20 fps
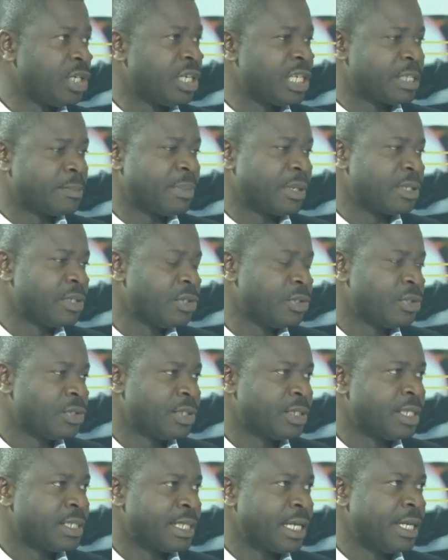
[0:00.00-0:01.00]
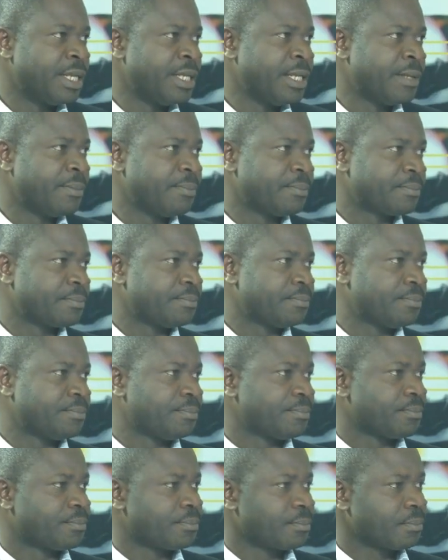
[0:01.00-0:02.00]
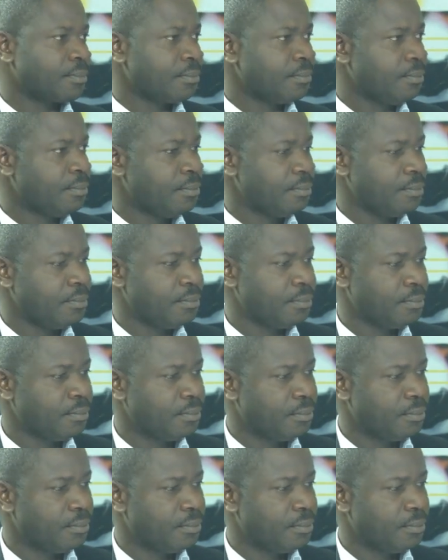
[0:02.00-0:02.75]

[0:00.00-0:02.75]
n'est-ce pas, de, s'aligner. Oui, justement. Euh, Georges